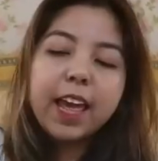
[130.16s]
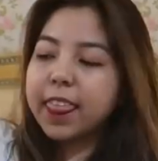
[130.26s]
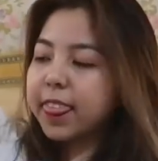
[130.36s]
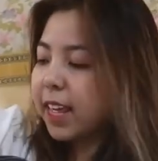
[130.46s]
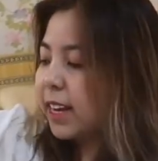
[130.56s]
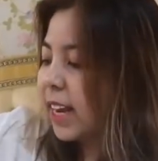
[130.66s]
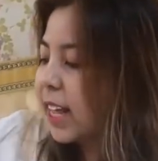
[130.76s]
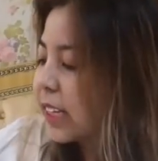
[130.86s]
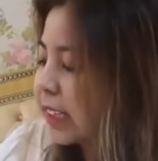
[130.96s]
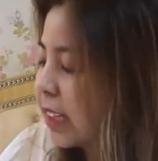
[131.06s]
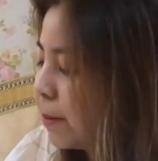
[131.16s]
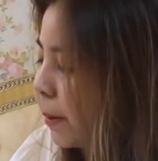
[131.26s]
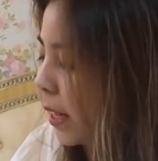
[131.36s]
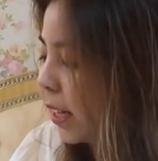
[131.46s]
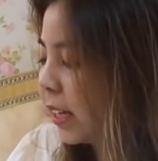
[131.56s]
siya. And then next
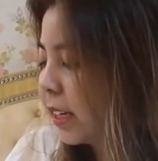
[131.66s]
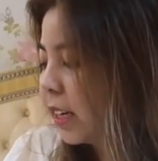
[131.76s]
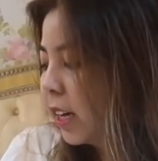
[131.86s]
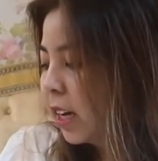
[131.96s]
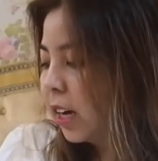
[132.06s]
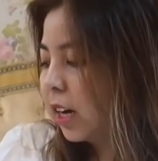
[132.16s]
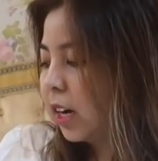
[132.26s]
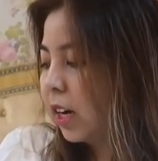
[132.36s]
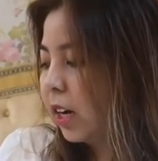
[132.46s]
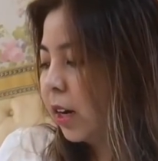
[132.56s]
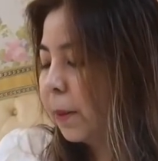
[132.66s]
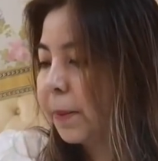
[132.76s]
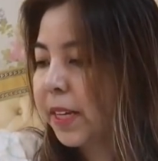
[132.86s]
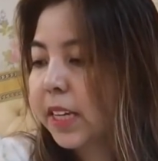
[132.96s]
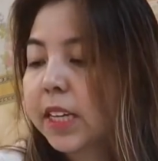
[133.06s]
naman
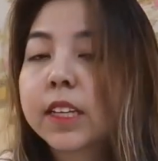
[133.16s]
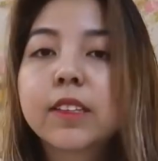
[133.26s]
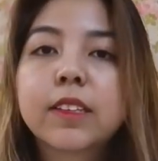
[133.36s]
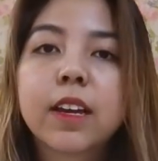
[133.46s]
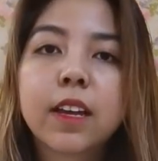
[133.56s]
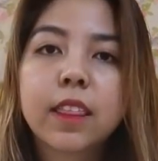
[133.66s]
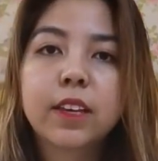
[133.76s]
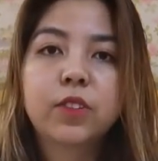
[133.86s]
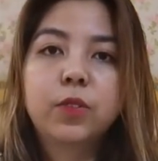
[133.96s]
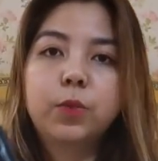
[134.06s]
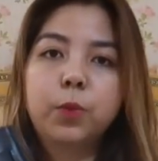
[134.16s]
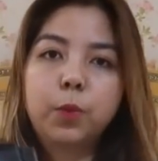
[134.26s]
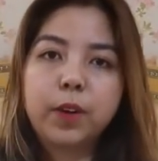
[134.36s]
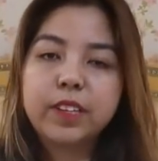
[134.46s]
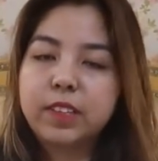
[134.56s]
um, is this
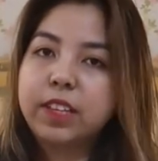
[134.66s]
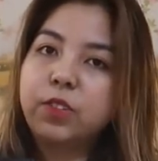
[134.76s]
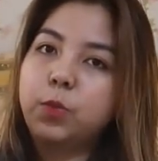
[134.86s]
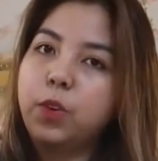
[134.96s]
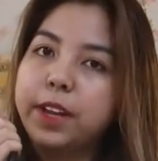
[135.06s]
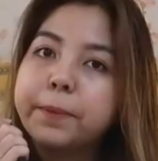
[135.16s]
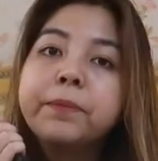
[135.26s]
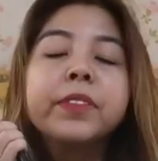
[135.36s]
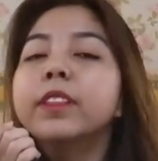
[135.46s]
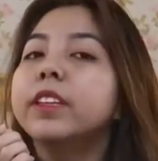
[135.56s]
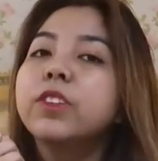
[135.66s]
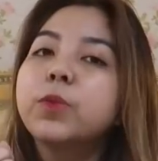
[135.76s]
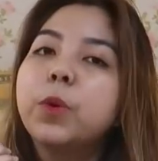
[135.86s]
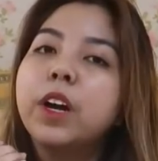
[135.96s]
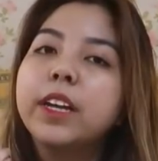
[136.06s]
is this one.
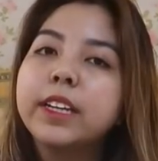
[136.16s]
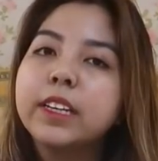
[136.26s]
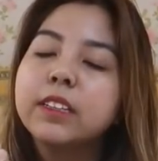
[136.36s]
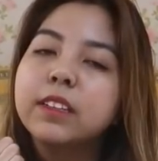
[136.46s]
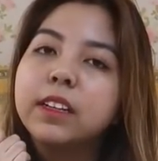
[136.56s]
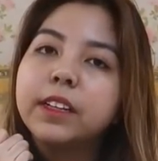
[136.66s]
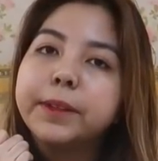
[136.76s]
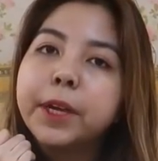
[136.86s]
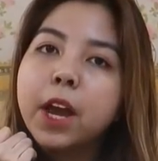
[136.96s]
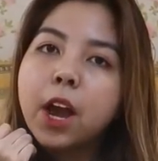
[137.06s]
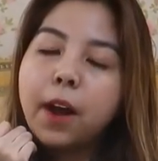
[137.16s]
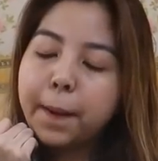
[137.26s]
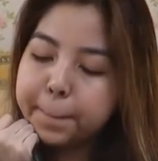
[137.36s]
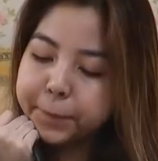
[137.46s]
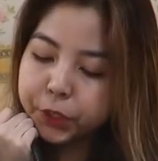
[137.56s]
This one is an
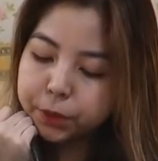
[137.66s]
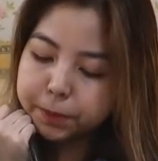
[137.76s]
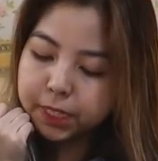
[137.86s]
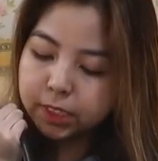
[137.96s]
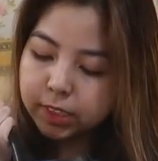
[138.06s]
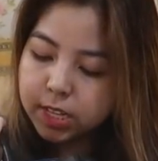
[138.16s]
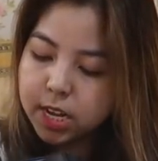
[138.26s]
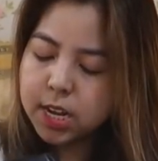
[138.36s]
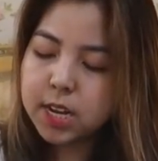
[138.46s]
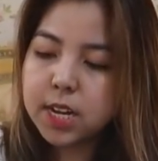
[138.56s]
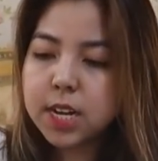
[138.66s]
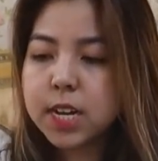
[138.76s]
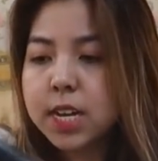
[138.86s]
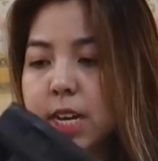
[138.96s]
um, Hermes na